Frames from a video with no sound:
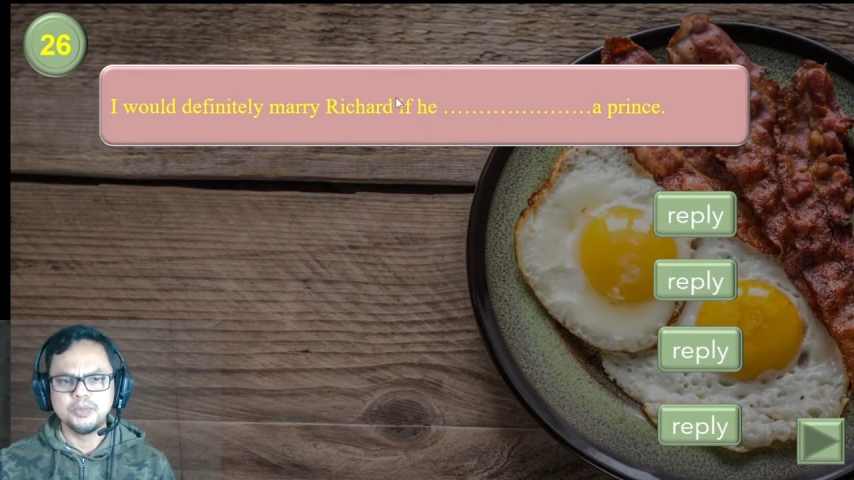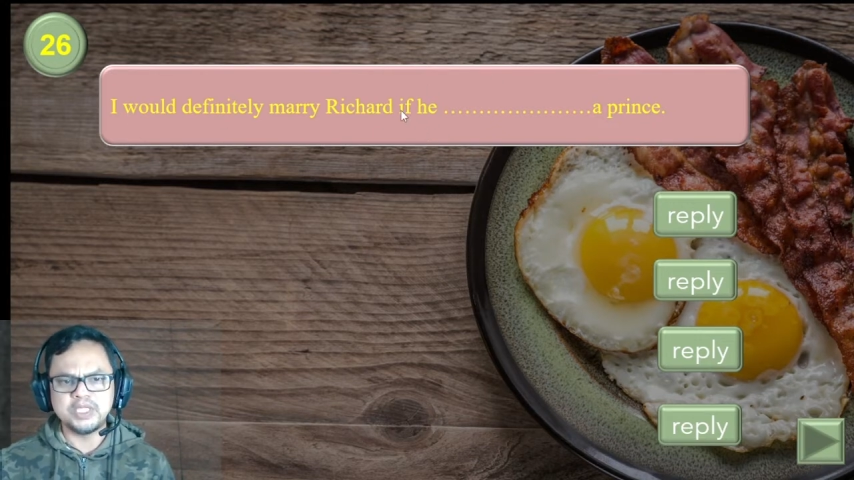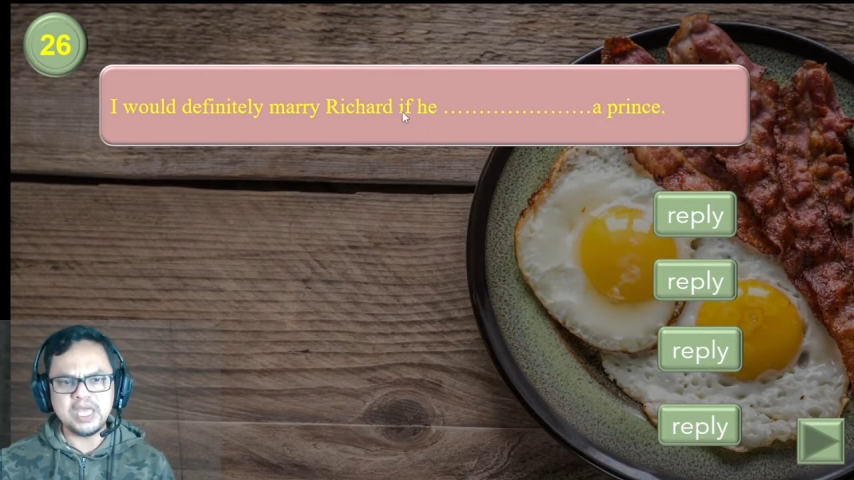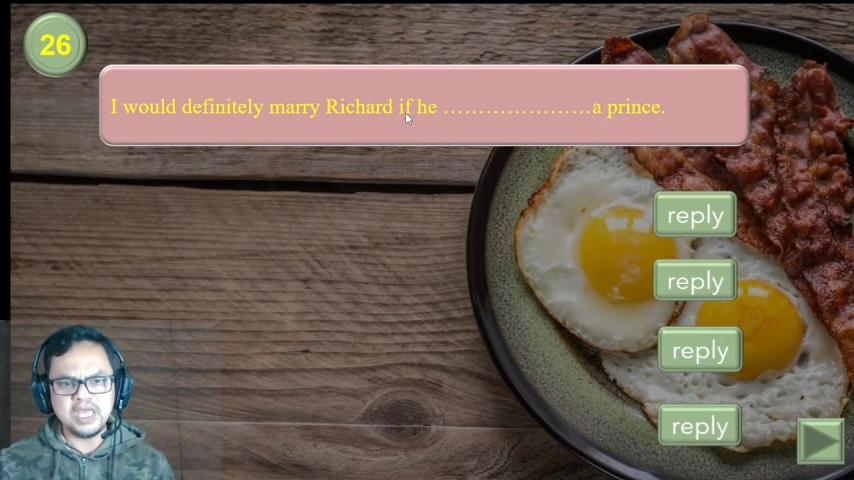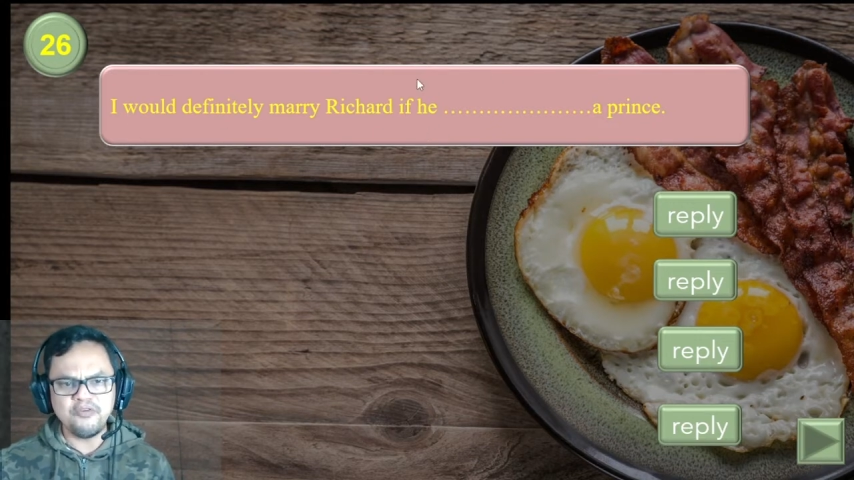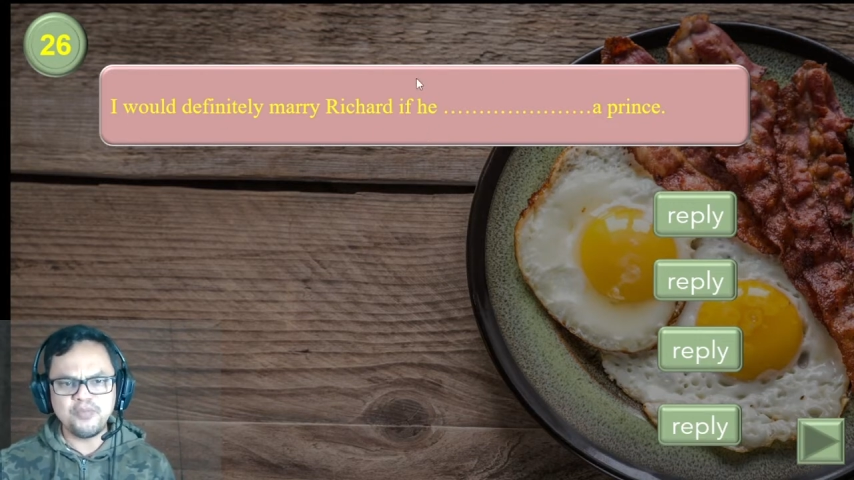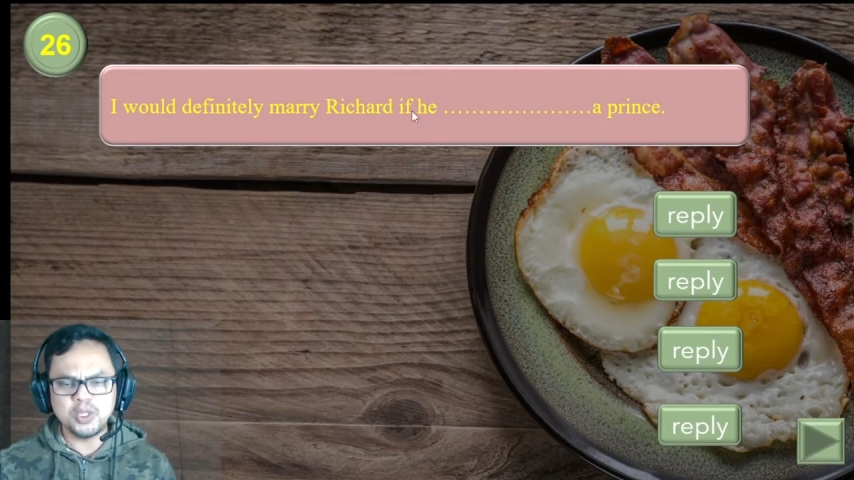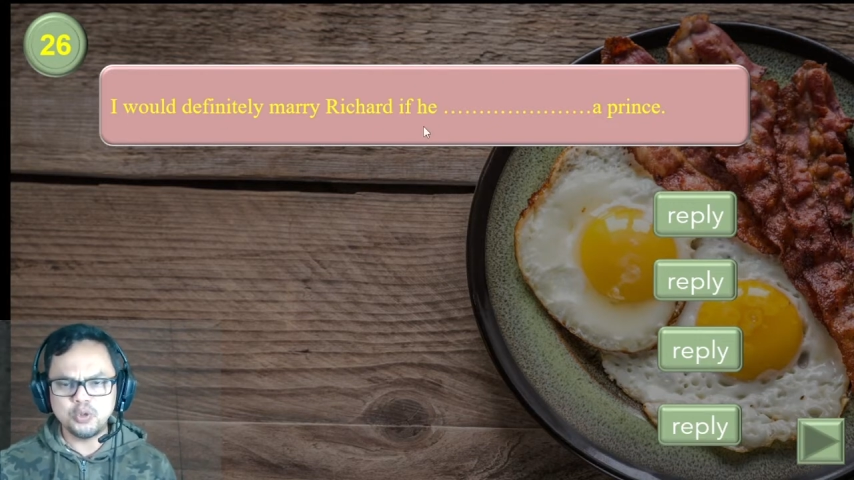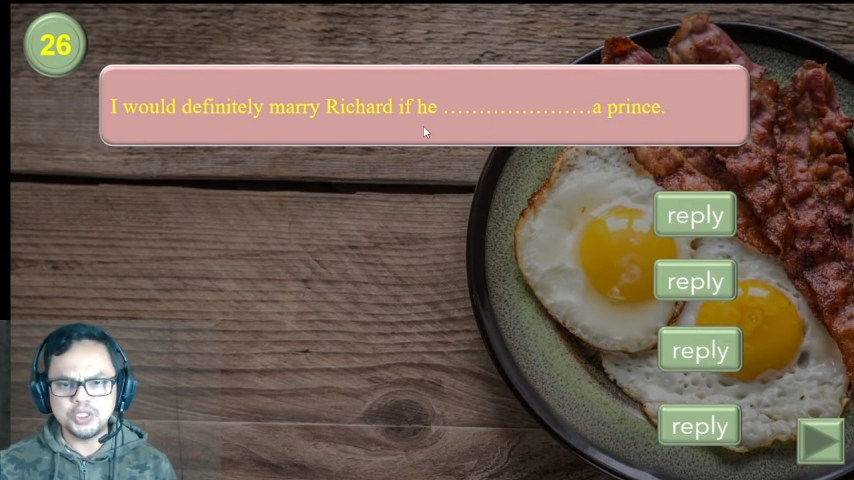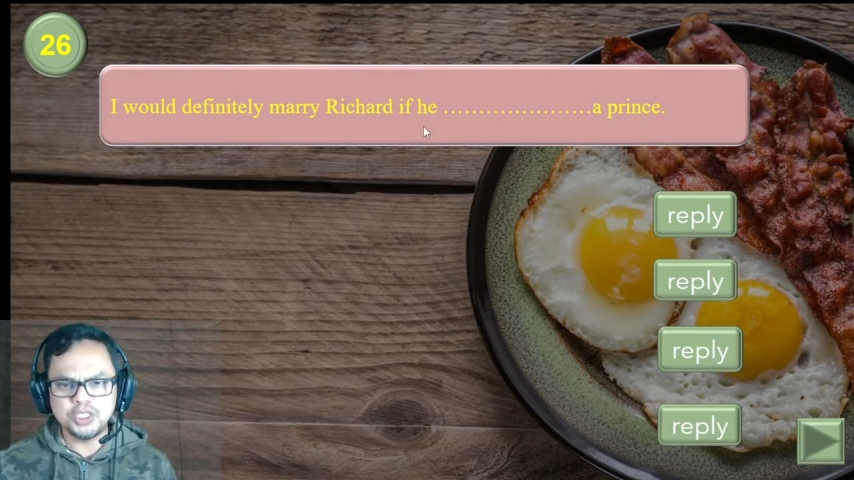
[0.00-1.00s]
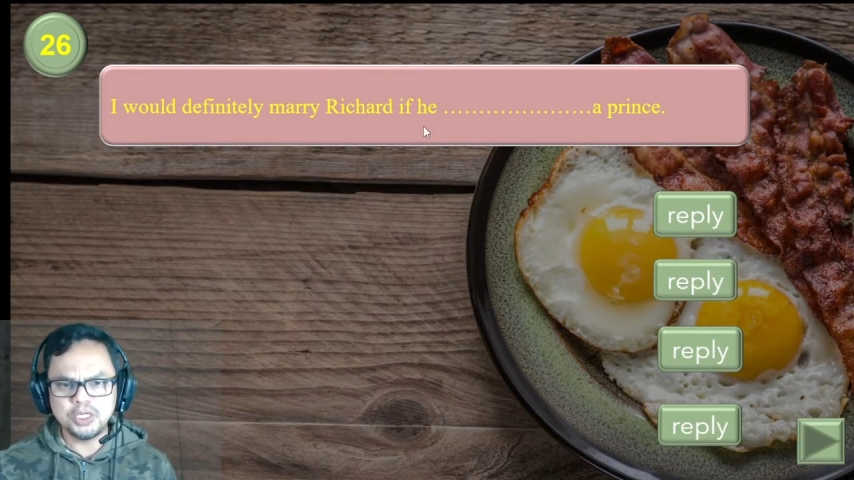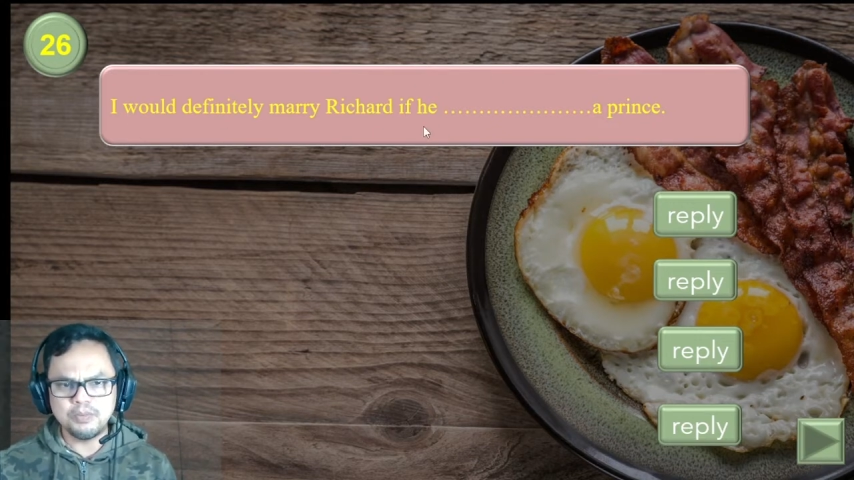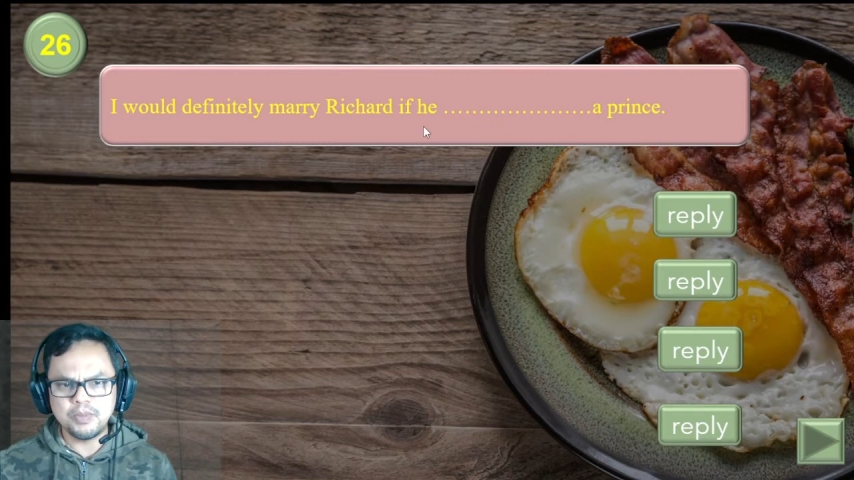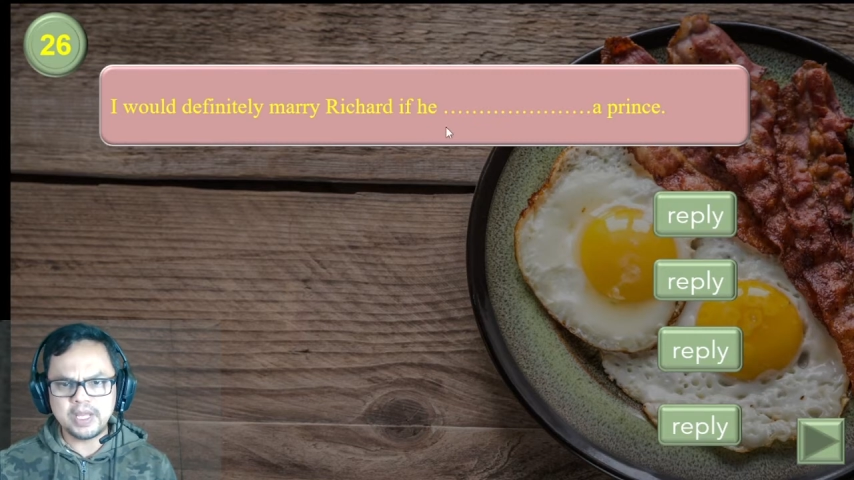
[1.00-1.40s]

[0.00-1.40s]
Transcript: ใช้ if เป็นตัวเชื่อม